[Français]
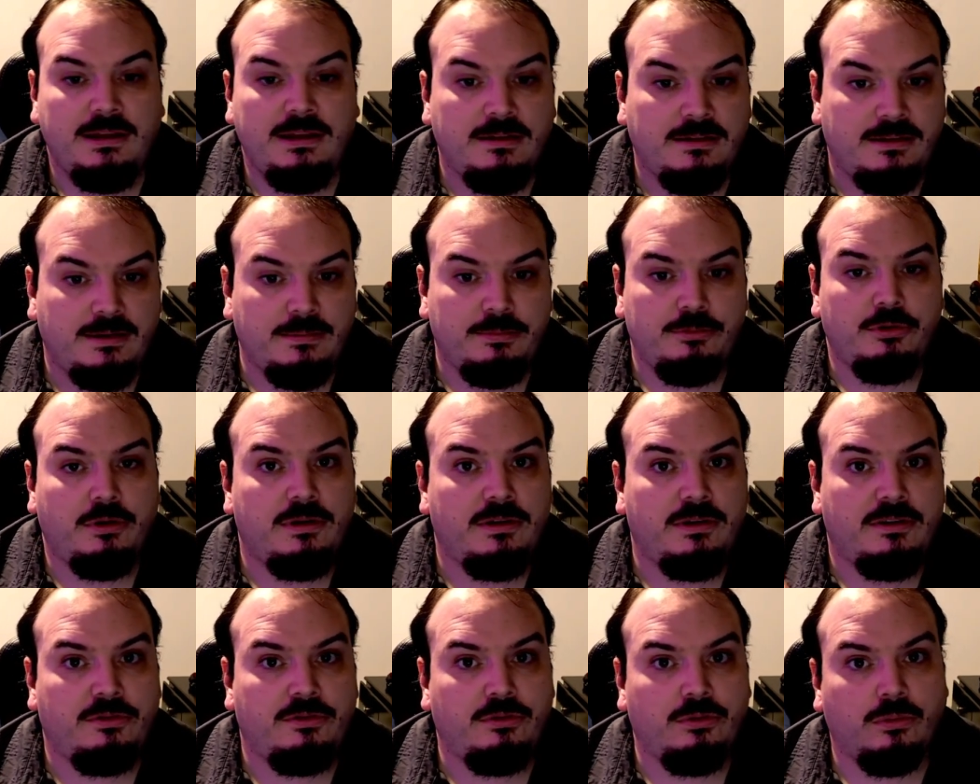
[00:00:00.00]
Inception
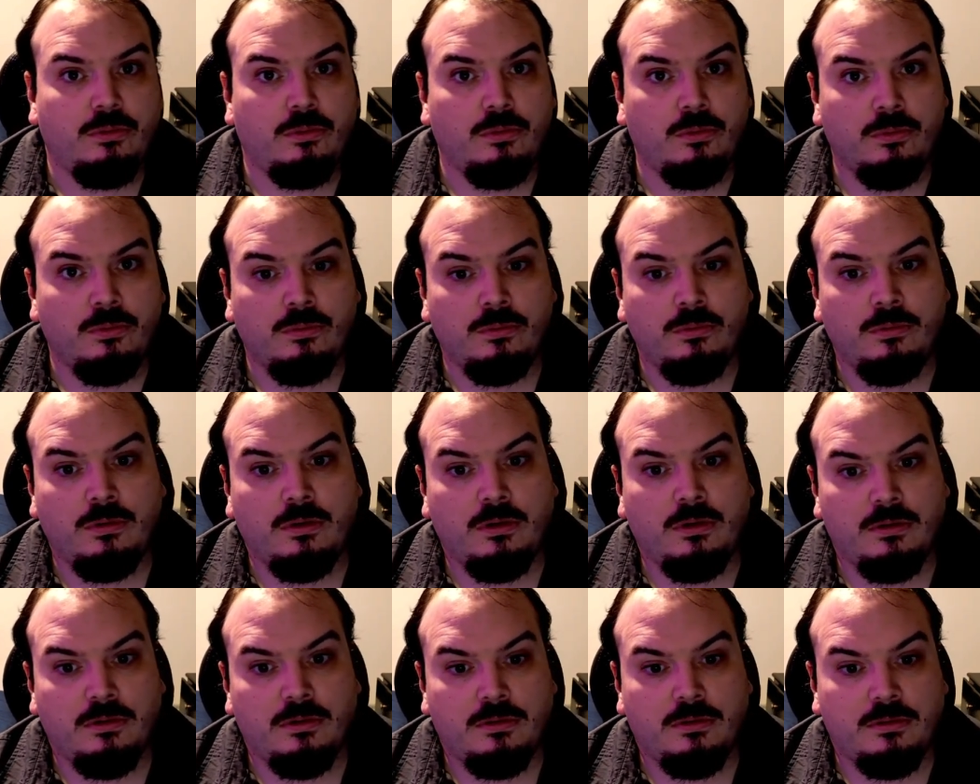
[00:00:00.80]
Edition ont
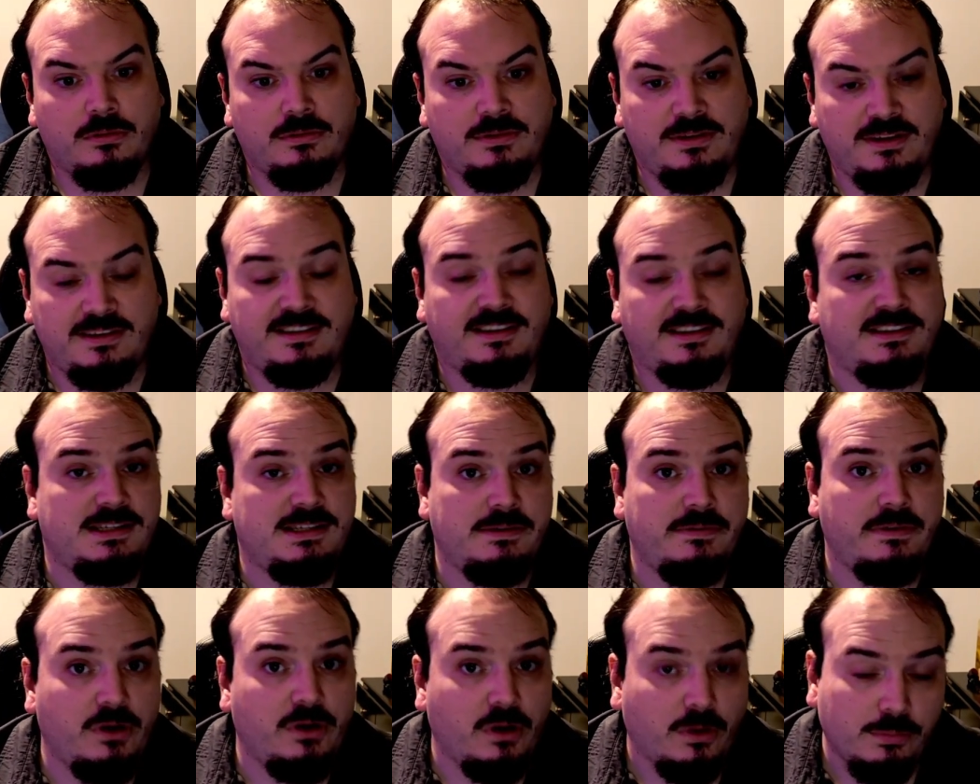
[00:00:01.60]
euh,
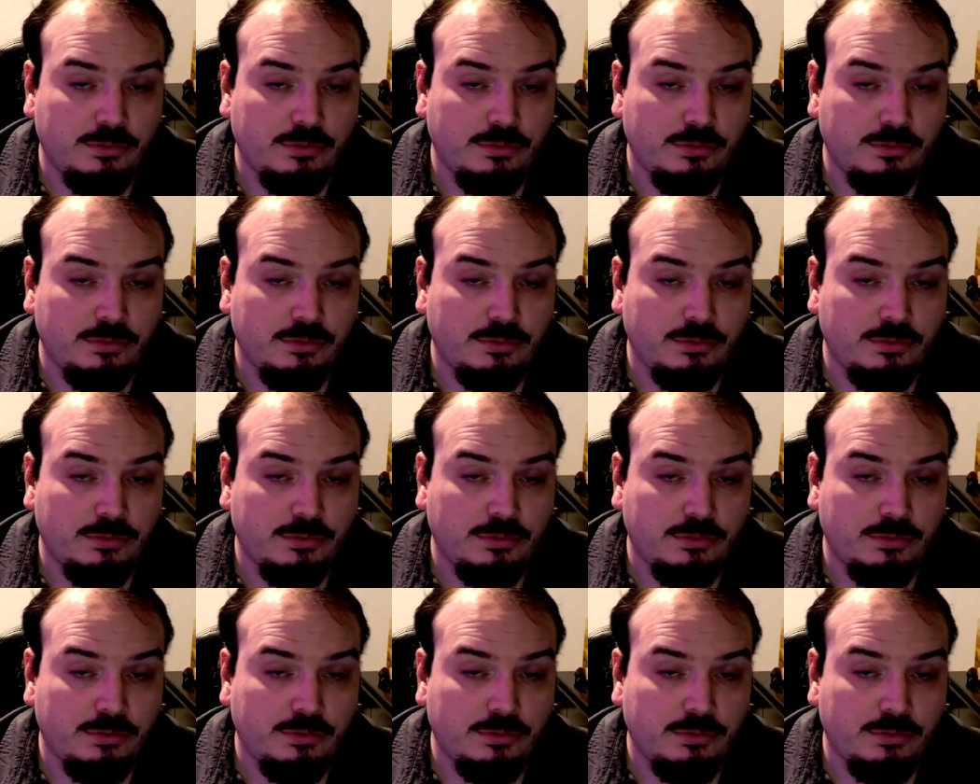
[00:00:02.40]
désactivé leur